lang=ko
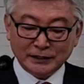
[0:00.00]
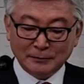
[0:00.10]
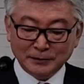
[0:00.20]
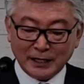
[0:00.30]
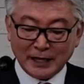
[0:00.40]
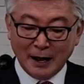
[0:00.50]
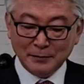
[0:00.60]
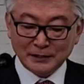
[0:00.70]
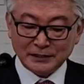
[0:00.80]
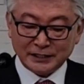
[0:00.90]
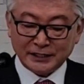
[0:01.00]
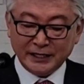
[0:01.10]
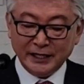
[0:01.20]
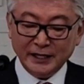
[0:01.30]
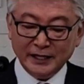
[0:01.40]
때문에 가면서
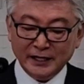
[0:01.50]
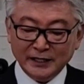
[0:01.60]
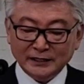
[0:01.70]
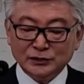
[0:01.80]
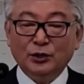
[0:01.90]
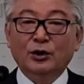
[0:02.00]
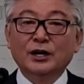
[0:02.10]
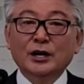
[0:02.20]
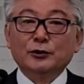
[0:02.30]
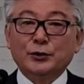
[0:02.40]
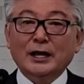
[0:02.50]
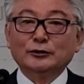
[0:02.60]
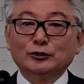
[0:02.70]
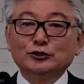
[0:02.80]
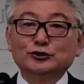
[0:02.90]
계속
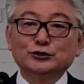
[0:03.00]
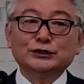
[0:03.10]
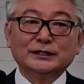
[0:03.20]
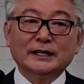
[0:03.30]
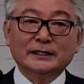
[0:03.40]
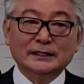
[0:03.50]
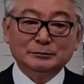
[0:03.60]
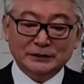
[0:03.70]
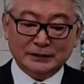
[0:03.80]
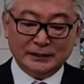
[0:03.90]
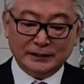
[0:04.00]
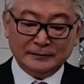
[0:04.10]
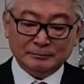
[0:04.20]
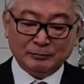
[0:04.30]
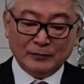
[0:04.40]
궤도를 수정해야 됩니다.
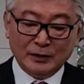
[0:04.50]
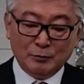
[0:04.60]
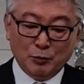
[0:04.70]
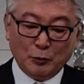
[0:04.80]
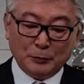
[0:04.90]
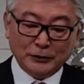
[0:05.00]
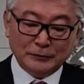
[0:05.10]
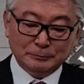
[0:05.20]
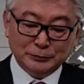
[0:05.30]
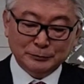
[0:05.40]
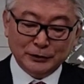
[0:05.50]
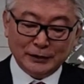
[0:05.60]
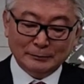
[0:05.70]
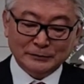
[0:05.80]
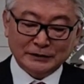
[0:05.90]
목표는
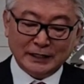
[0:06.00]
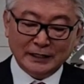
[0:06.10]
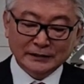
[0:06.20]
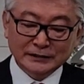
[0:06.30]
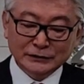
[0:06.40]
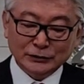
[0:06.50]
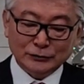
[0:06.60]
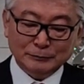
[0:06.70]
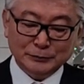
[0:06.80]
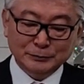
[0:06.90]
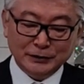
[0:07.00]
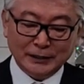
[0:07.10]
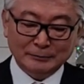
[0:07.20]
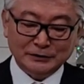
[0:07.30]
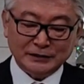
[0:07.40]
분명합니다. 의도도
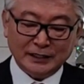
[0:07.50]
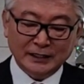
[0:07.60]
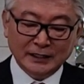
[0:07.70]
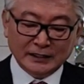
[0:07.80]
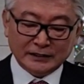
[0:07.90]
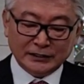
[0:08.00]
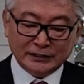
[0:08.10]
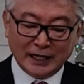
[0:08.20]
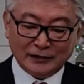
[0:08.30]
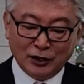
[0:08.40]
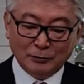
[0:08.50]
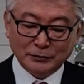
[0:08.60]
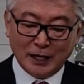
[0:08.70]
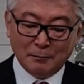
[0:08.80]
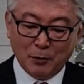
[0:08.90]
분명합니다. 그러나
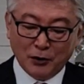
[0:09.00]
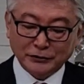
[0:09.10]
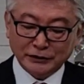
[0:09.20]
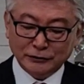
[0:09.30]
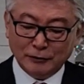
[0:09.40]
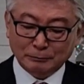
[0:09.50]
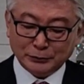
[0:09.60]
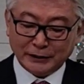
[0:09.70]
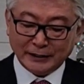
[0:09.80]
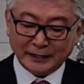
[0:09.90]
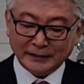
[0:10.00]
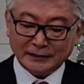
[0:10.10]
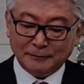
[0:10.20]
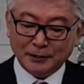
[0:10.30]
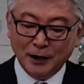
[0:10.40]
너무나 먼 길이고 불안하기
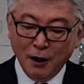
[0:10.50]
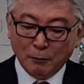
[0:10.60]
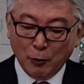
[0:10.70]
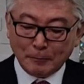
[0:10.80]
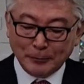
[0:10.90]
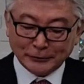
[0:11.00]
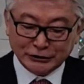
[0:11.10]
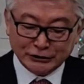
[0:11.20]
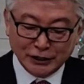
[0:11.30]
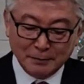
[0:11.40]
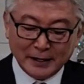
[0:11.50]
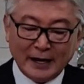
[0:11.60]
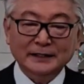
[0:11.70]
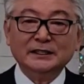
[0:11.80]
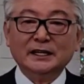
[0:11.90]
때문에 목표 지점에
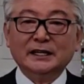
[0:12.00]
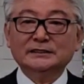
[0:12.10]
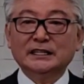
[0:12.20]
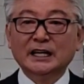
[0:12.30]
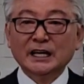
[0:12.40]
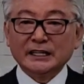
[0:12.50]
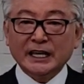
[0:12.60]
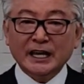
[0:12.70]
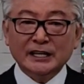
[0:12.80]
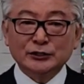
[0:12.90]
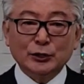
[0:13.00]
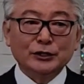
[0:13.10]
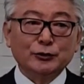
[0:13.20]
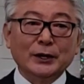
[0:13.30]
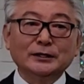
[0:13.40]
갈 때까지
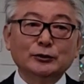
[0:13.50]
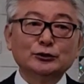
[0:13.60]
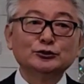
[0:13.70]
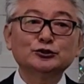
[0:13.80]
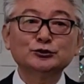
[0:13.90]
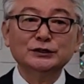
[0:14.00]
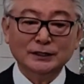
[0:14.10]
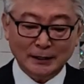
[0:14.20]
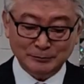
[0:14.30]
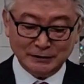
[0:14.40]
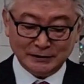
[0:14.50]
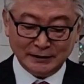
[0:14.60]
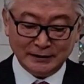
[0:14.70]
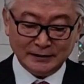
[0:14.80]
계속 궤도를 수정합니다.